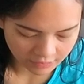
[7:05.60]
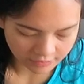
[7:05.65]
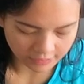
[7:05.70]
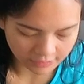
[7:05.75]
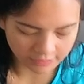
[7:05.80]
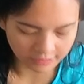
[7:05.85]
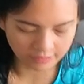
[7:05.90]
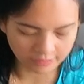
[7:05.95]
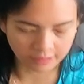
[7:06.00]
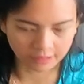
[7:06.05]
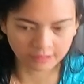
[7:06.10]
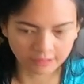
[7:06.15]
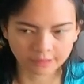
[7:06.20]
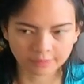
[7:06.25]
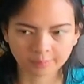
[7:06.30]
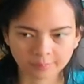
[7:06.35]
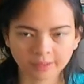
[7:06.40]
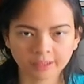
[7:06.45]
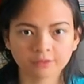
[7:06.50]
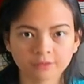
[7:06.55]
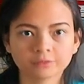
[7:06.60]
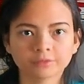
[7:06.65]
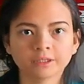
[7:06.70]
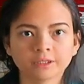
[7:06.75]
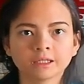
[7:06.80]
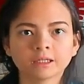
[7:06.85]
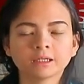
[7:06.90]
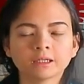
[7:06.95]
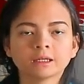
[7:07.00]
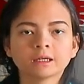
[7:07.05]
Tarik ke arah
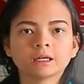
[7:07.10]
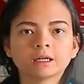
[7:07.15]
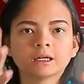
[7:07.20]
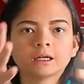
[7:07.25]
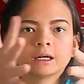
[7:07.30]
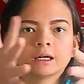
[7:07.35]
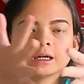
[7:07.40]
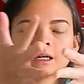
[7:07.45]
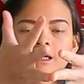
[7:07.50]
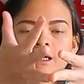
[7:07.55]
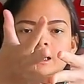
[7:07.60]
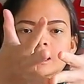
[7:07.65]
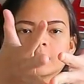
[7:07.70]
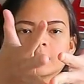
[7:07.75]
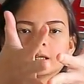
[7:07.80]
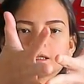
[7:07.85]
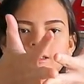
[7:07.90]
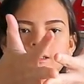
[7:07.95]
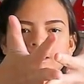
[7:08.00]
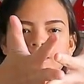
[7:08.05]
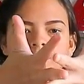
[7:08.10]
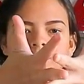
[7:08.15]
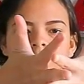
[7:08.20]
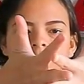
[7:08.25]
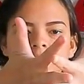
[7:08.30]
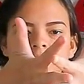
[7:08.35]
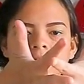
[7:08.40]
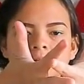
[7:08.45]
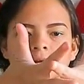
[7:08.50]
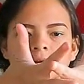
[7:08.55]
pelvik.
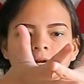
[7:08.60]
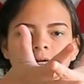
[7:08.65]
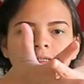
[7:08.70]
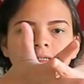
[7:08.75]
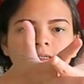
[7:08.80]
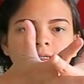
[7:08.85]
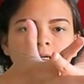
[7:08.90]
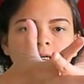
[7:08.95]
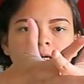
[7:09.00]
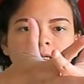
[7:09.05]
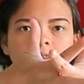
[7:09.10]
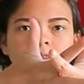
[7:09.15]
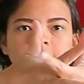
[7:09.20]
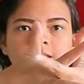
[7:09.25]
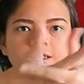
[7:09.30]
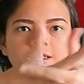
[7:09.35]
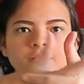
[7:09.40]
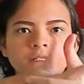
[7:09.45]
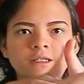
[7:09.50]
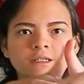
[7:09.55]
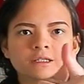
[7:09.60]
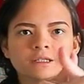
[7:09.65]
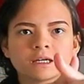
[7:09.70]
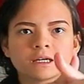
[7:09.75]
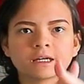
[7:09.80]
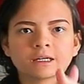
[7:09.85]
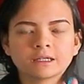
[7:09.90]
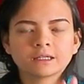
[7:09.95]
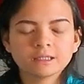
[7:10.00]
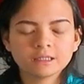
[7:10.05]
Tangan rekatkan
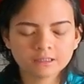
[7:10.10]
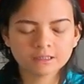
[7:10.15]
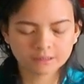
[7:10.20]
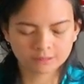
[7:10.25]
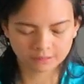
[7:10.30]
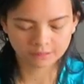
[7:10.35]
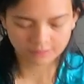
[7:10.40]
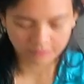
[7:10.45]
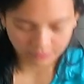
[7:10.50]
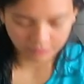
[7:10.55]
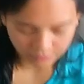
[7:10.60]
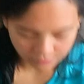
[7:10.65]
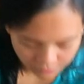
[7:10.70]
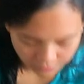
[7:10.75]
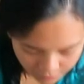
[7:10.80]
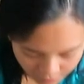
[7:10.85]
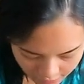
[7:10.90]
jari-jari, lalu